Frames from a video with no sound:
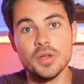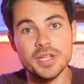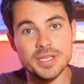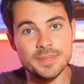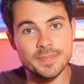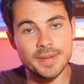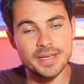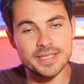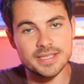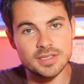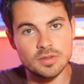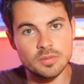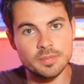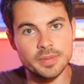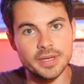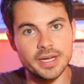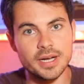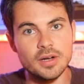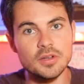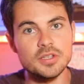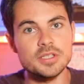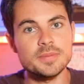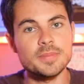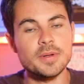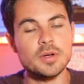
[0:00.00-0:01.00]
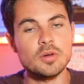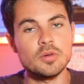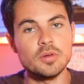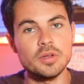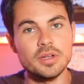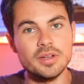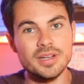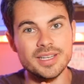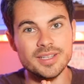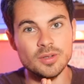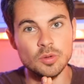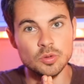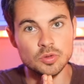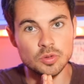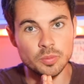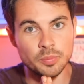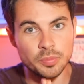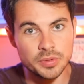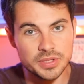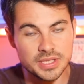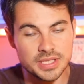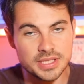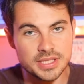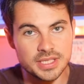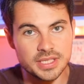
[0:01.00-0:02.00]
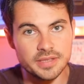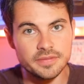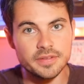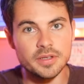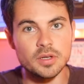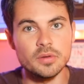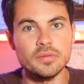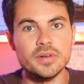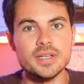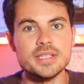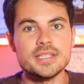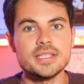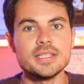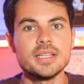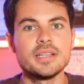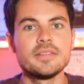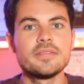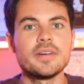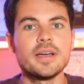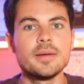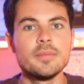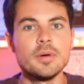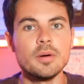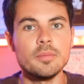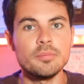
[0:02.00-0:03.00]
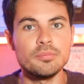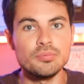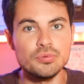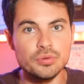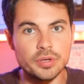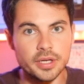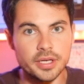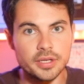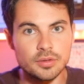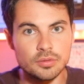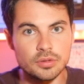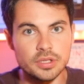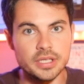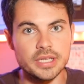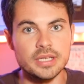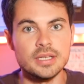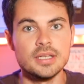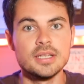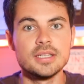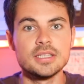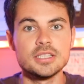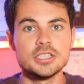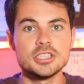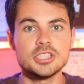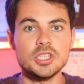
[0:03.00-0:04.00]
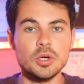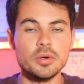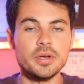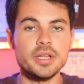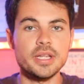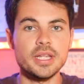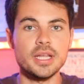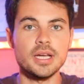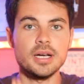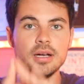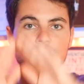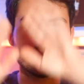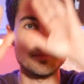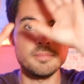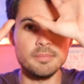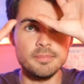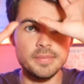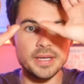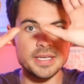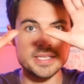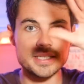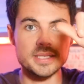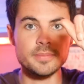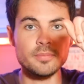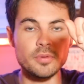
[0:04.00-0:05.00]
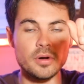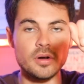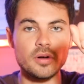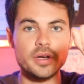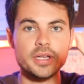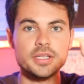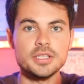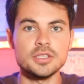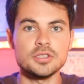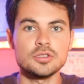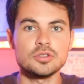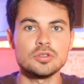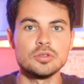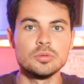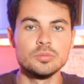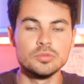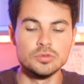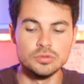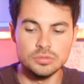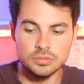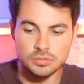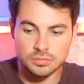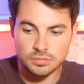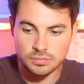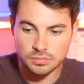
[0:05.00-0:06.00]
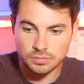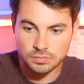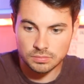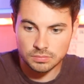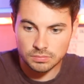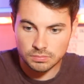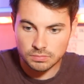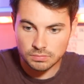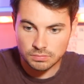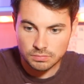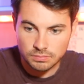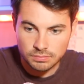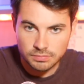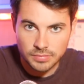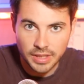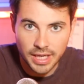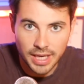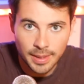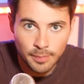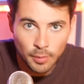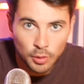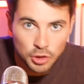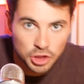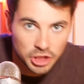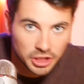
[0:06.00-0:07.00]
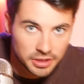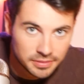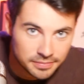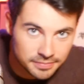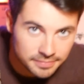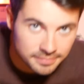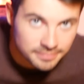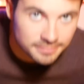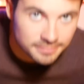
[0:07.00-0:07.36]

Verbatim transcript: On espère que ça vous plaira. On espère qu'on aura des retours positifs et on va essayer d'être vraiment plus régulier. Ciao les gars. Merci pour avoir regardé jusqu'au bout. À la prochaine.